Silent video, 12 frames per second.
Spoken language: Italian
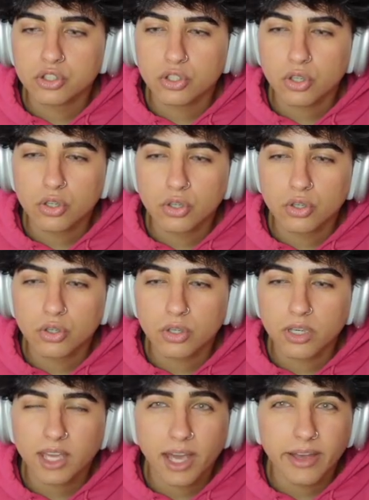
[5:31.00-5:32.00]

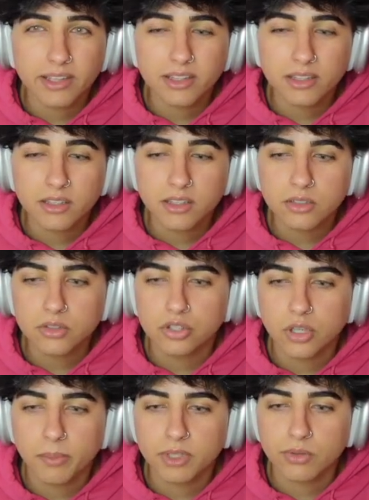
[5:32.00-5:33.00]
Choco Cat
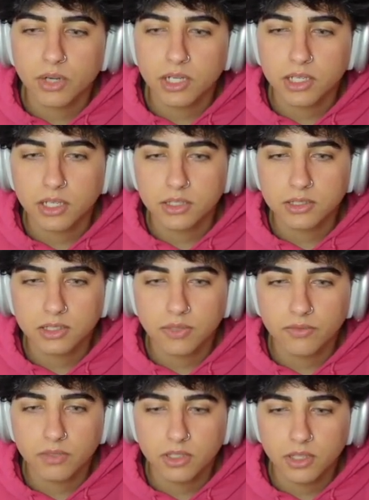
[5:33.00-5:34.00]
ci ha mandato una richiesta
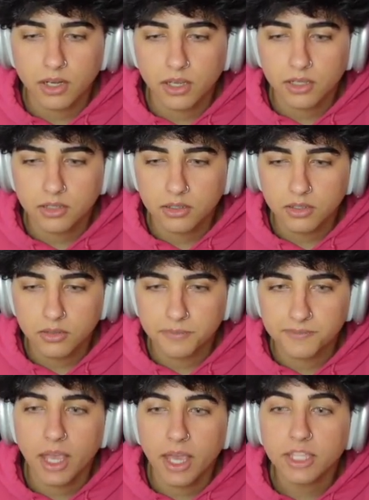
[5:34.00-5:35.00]
di trade
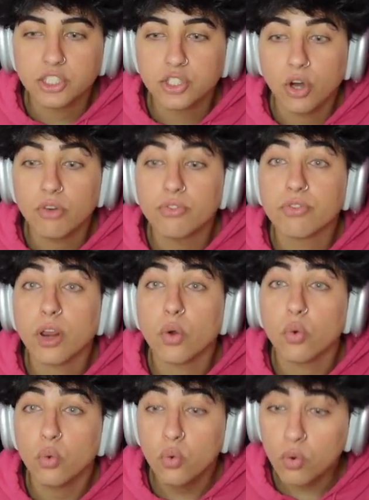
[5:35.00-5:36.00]
e ci
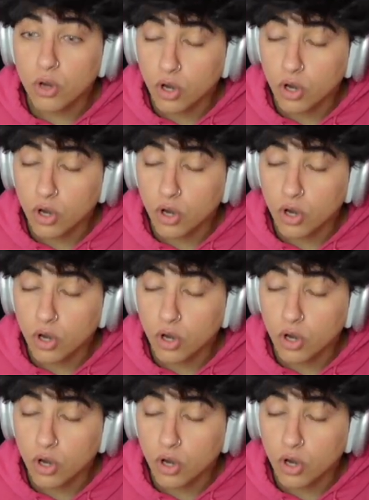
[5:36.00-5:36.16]
offre un